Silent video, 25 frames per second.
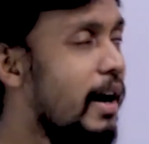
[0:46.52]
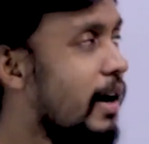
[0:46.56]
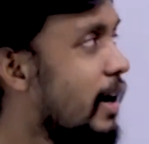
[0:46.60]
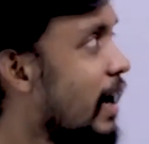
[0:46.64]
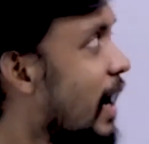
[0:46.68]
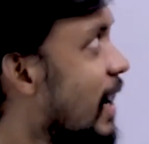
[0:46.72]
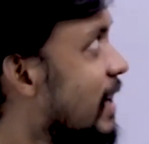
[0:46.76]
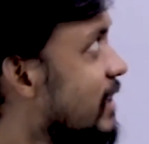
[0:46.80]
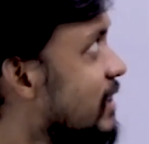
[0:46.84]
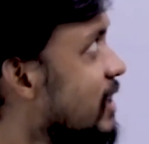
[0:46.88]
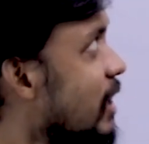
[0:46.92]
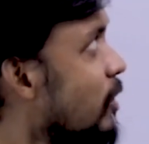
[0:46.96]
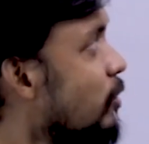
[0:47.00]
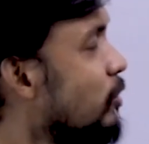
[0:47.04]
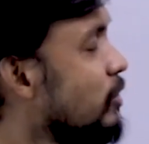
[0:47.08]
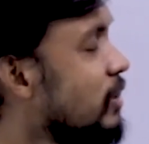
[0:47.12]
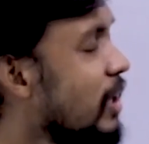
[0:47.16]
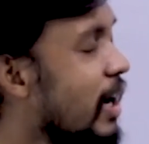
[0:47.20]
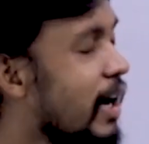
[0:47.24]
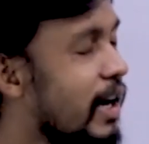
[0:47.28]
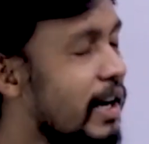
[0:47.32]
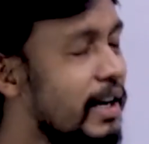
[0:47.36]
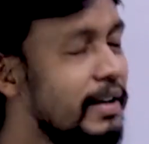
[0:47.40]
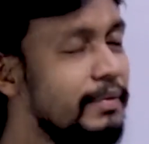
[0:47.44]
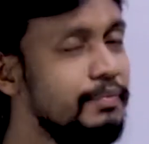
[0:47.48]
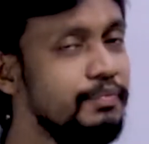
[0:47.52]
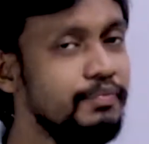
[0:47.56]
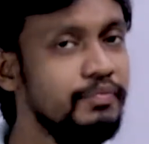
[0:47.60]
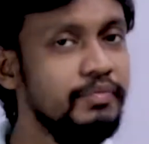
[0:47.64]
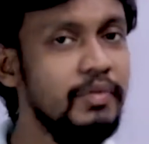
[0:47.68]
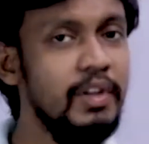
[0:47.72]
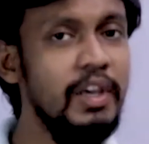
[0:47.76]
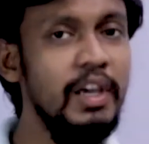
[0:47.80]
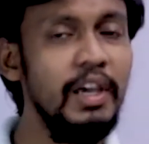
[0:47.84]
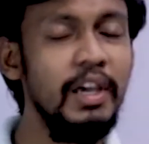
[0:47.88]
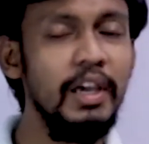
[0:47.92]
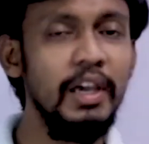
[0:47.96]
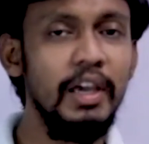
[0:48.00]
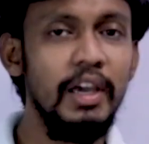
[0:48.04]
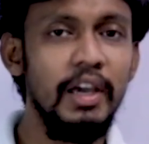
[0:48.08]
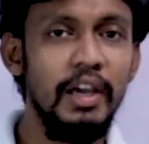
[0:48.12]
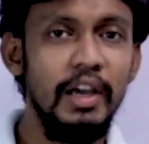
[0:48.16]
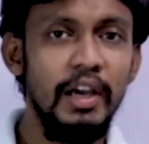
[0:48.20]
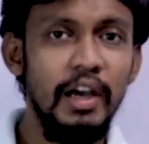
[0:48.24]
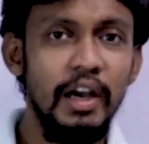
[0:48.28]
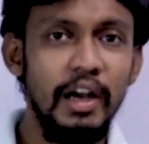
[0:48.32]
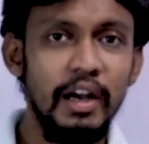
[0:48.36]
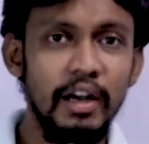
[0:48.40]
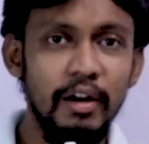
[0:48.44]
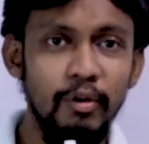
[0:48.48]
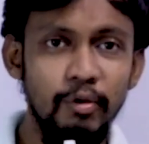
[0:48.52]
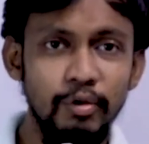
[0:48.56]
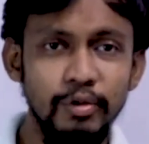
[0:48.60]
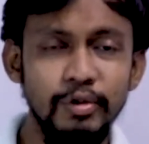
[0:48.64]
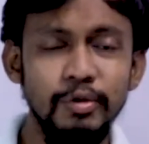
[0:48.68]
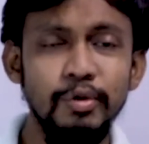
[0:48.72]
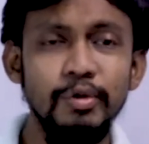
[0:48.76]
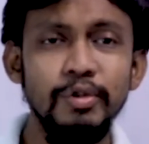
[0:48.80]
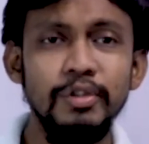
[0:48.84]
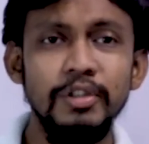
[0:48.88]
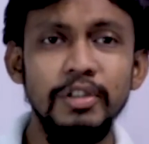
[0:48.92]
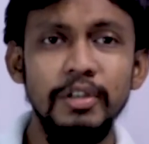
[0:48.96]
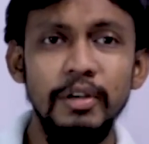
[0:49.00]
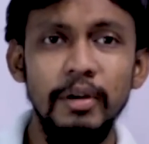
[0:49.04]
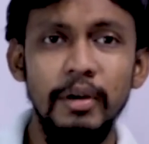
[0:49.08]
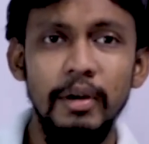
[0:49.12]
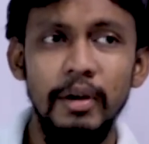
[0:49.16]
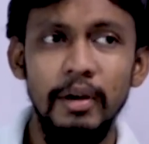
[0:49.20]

ऐसा होता है कि कुछ कुछ